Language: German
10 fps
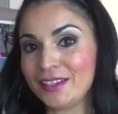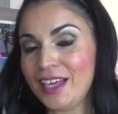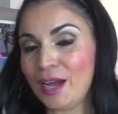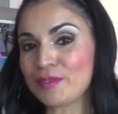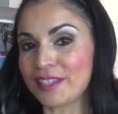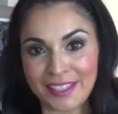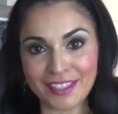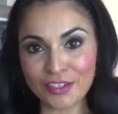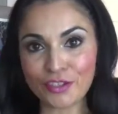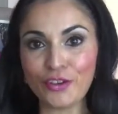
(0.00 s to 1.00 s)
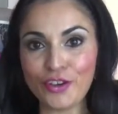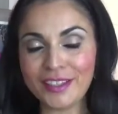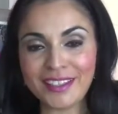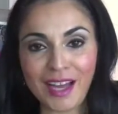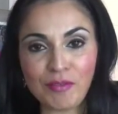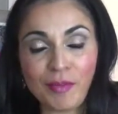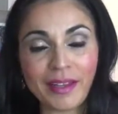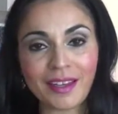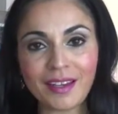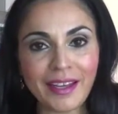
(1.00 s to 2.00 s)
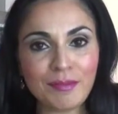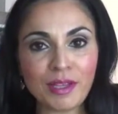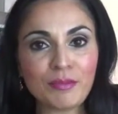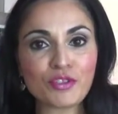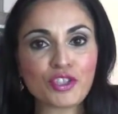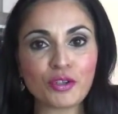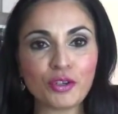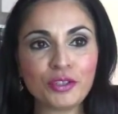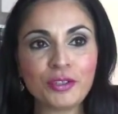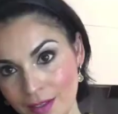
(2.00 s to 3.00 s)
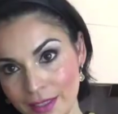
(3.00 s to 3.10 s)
ihr habt es richtig gehört, ich habe meinen kleinen Mann bestochen.